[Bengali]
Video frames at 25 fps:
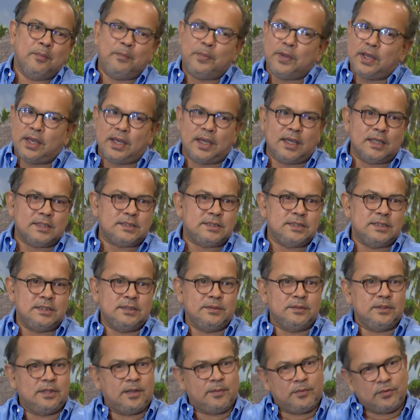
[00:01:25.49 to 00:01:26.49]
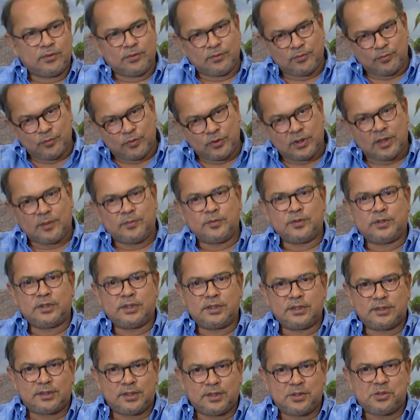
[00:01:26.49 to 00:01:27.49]
পেয়ে গেছি এবং মোটামুটি
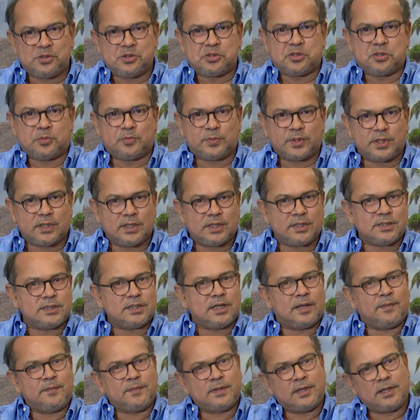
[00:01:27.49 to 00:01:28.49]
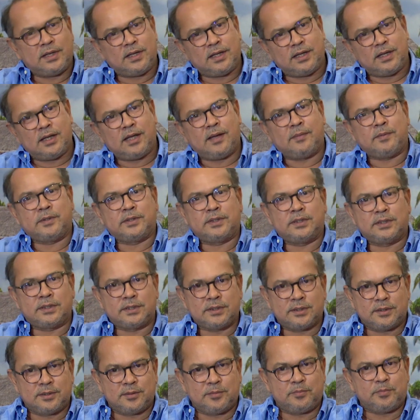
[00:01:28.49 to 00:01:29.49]
তৃতীয় সপ্তাহে এসে আমরা আমাদের
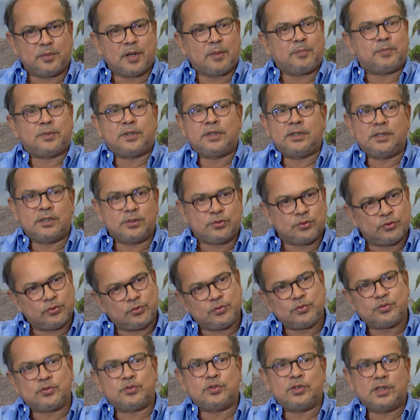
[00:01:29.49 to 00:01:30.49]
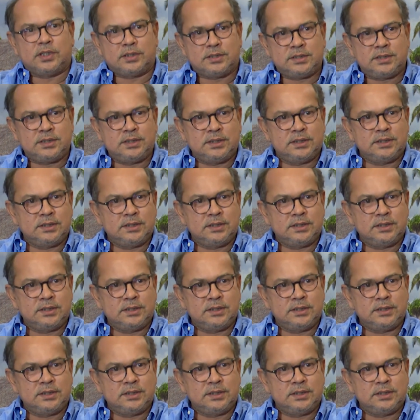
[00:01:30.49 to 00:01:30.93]
প্রাপ্তি নিয়ে সন্তুষ্টই আছি